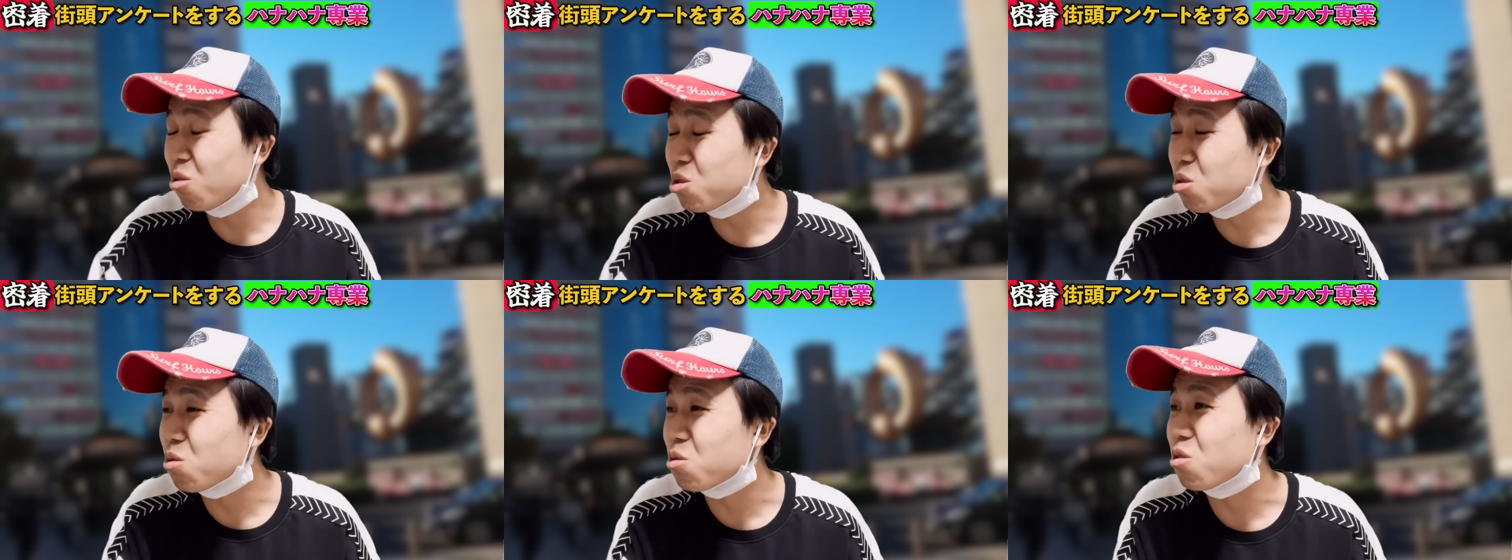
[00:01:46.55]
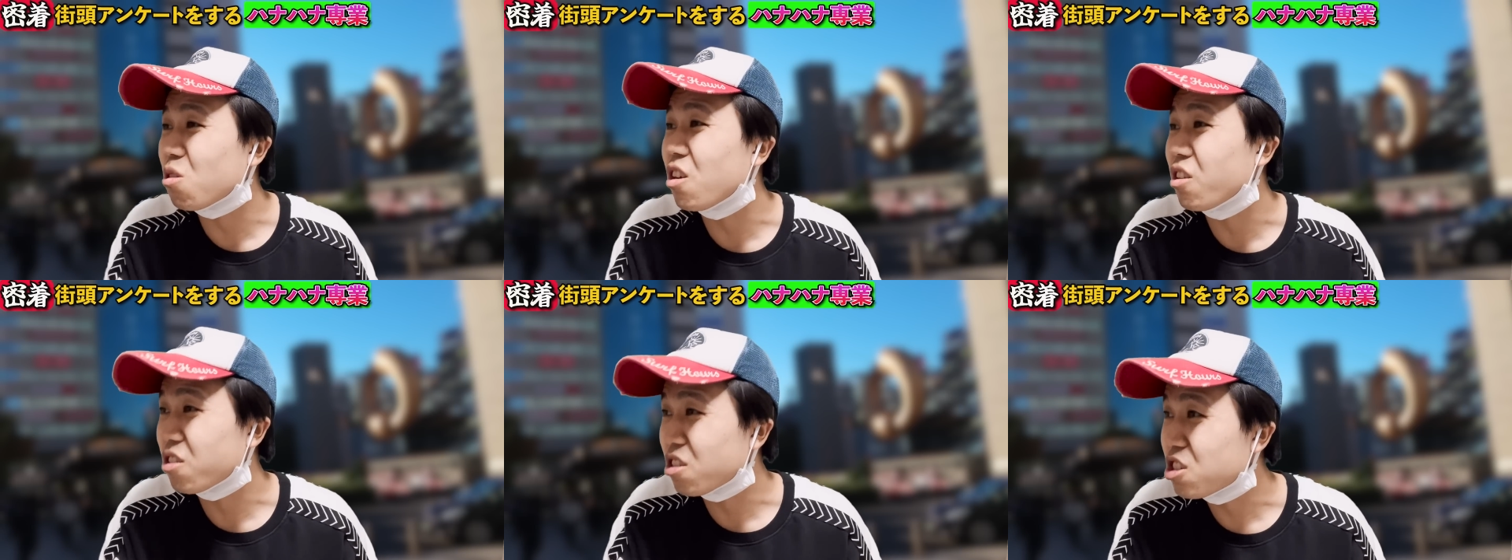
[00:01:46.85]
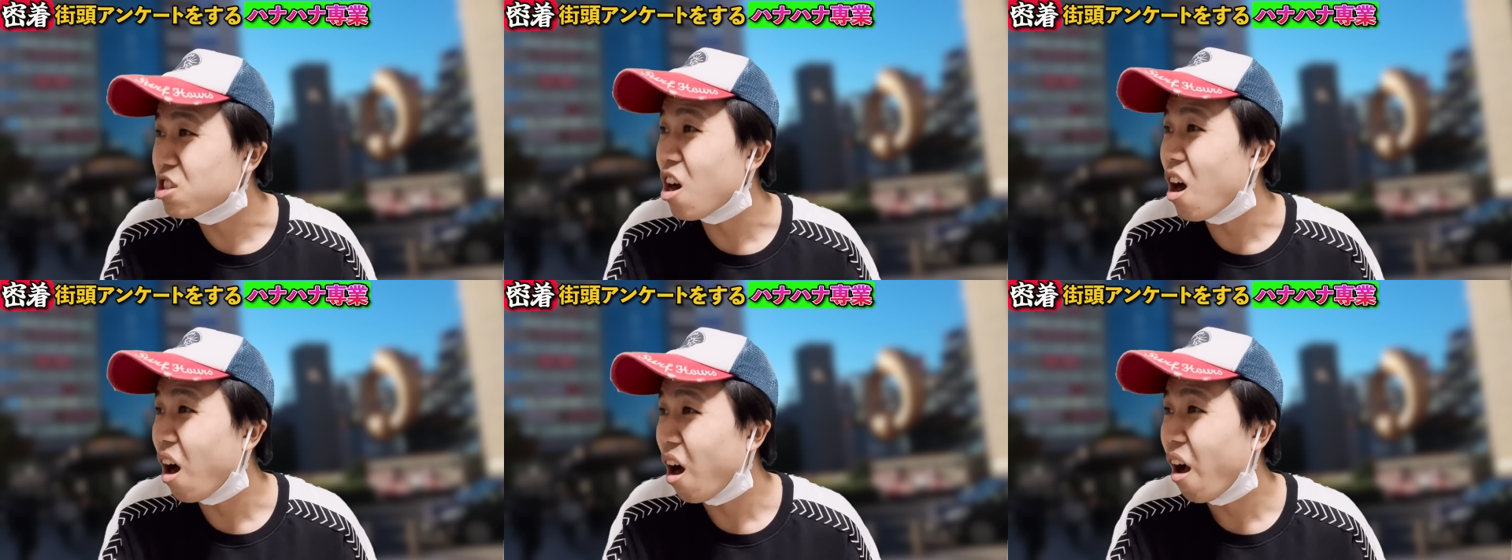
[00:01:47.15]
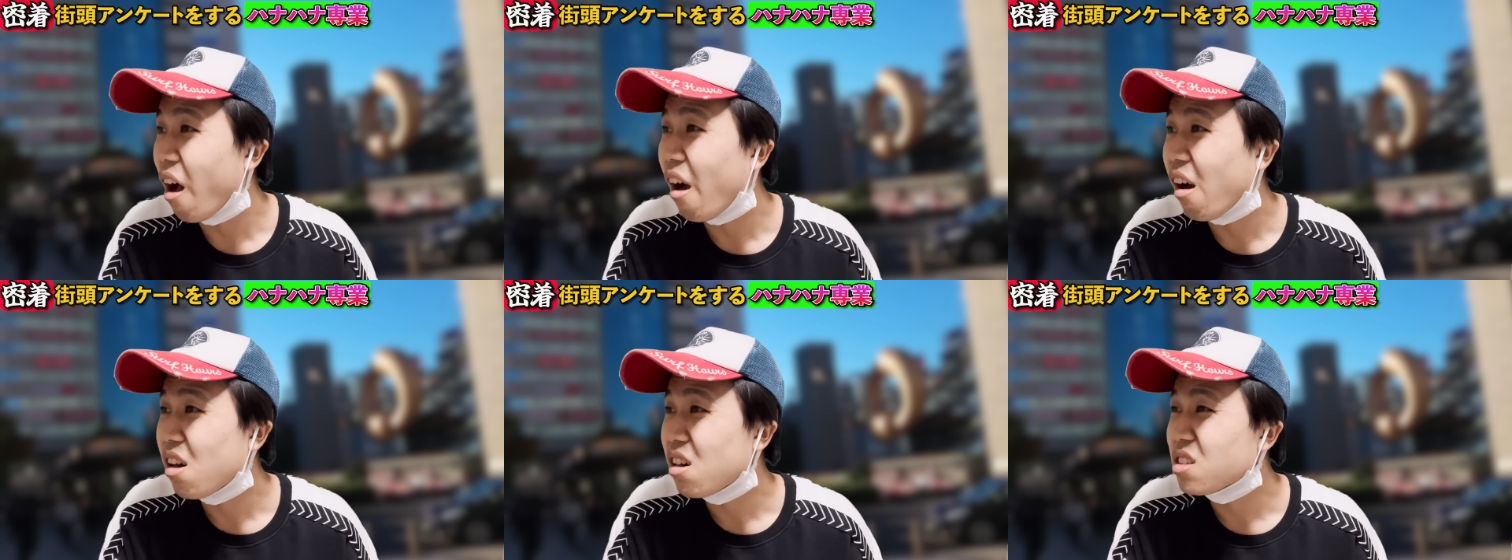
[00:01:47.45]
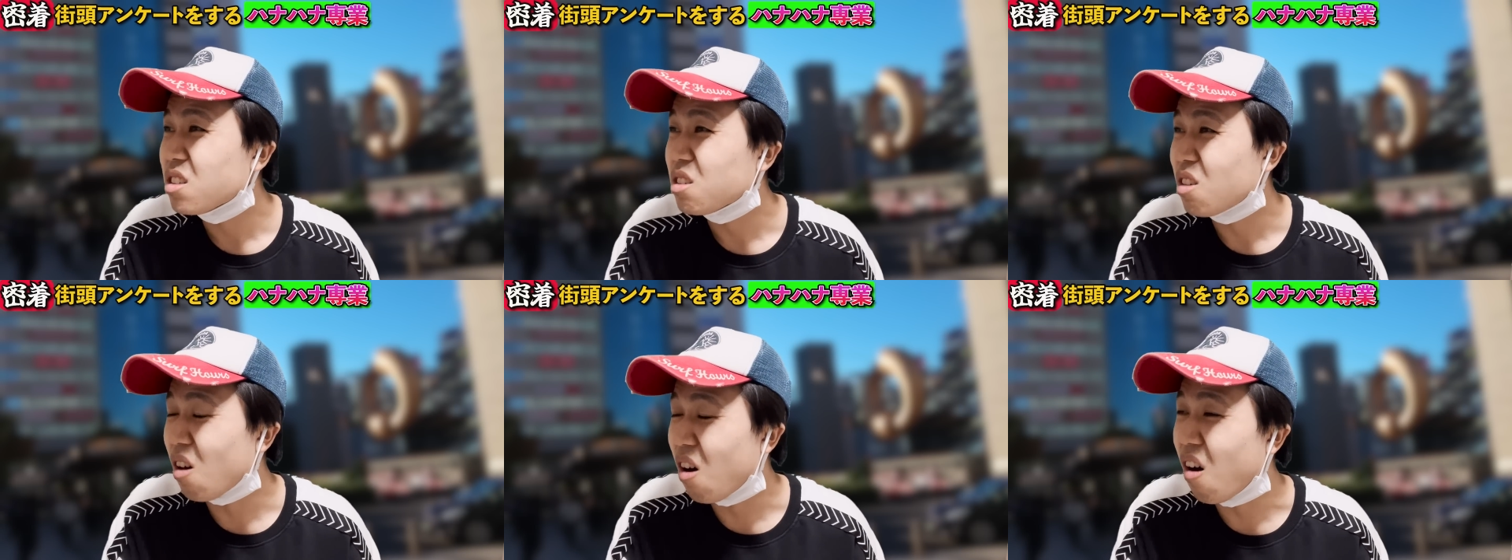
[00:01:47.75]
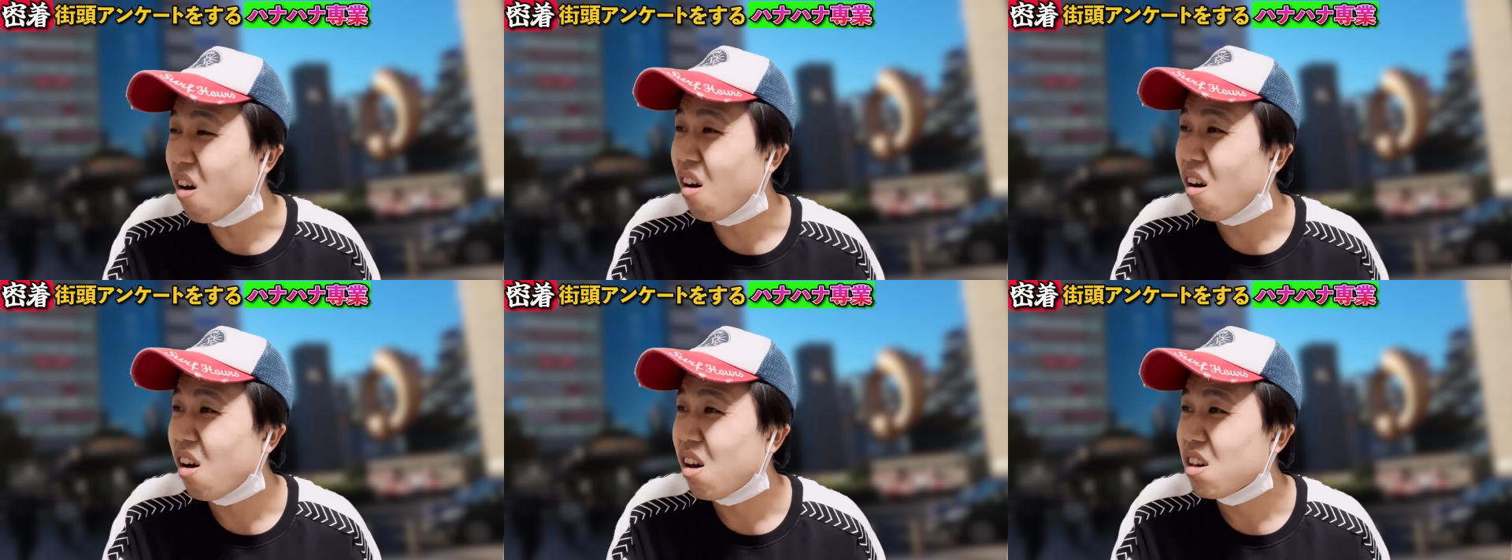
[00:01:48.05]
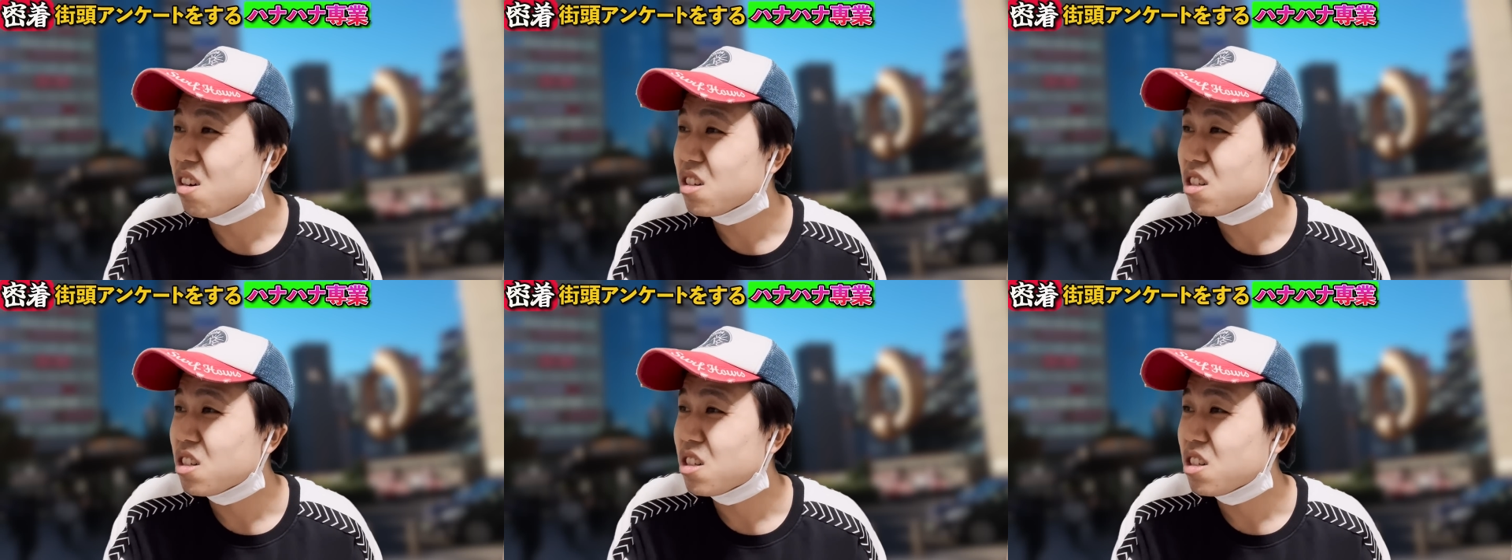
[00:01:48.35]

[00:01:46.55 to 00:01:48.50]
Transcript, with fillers: 歩ってことなんだじゃあ前歩